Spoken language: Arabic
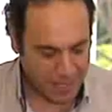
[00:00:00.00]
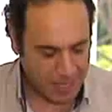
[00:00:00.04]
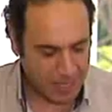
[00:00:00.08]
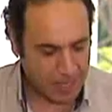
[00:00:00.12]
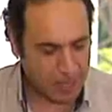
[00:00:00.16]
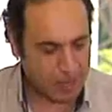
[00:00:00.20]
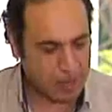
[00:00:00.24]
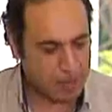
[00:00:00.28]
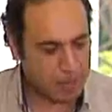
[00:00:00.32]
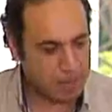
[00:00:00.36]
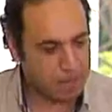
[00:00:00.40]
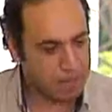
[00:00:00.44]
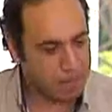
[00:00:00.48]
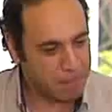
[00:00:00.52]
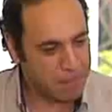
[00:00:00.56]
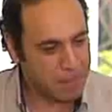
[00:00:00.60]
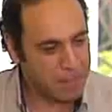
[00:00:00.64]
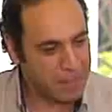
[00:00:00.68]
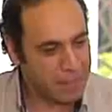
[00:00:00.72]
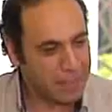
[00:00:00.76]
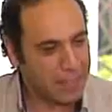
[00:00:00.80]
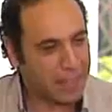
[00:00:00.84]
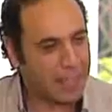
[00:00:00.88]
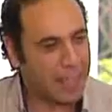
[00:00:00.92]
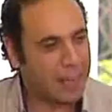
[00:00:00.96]
آه،
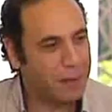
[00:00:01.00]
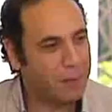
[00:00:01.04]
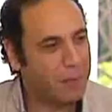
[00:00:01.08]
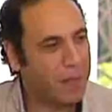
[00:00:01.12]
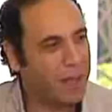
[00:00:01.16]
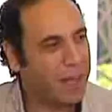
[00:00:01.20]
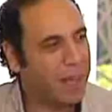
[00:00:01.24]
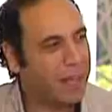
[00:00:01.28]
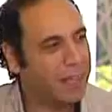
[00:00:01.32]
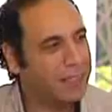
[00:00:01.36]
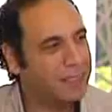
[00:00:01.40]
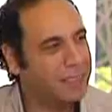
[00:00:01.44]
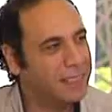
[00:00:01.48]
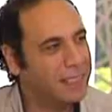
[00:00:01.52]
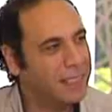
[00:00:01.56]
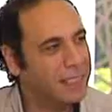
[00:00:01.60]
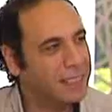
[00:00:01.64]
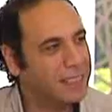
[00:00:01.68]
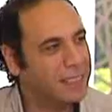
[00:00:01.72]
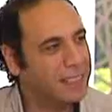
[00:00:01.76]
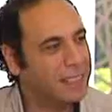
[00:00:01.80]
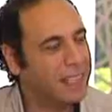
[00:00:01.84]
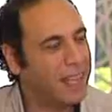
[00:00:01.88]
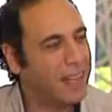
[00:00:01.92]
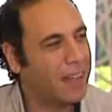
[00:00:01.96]
نتكلم بقى عن
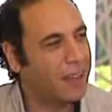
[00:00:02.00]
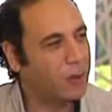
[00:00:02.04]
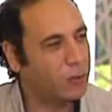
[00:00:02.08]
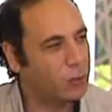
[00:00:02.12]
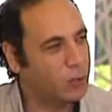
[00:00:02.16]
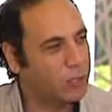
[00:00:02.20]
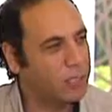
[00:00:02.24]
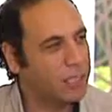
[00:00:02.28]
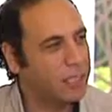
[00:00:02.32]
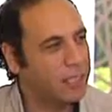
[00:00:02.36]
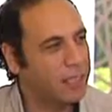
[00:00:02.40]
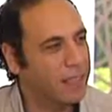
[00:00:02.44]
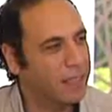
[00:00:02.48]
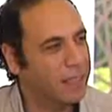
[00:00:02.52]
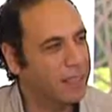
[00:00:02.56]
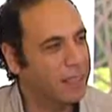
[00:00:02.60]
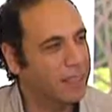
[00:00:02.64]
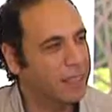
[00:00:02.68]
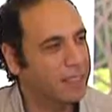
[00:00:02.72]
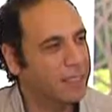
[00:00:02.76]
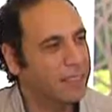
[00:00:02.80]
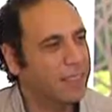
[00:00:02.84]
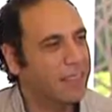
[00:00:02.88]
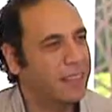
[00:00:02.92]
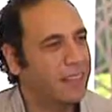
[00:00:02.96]
السياحه الروسيه
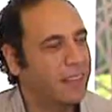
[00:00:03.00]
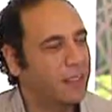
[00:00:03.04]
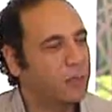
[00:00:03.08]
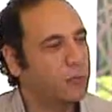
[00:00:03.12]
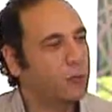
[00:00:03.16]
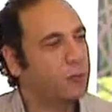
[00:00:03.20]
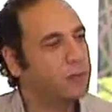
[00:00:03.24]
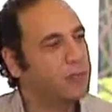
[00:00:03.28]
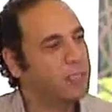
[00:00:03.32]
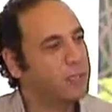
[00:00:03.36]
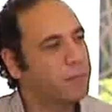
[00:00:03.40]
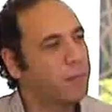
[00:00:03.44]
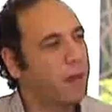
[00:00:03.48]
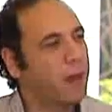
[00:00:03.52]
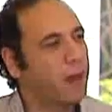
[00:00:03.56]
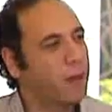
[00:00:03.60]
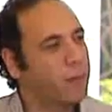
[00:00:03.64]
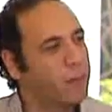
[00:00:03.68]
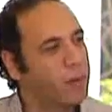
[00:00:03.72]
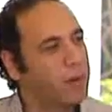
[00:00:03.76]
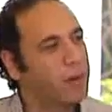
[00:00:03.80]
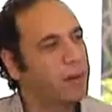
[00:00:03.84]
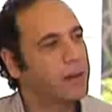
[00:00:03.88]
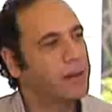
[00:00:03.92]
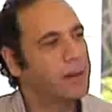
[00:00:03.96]
آه، احنا على طول بنسمع
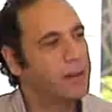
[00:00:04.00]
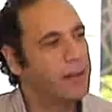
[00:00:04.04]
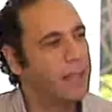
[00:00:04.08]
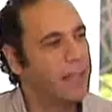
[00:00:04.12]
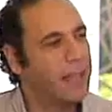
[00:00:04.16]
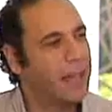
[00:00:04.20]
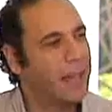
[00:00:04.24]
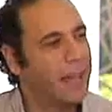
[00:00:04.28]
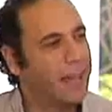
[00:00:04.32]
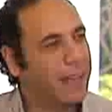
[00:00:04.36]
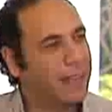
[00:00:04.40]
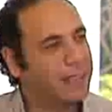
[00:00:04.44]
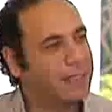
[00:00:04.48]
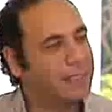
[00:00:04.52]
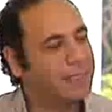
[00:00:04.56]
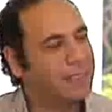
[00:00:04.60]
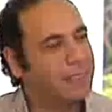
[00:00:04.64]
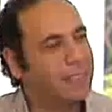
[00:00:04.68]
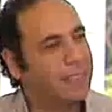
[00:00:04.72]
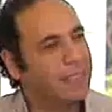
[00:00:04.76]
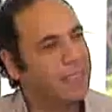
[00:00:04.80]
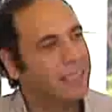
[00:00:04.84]
اخبار عن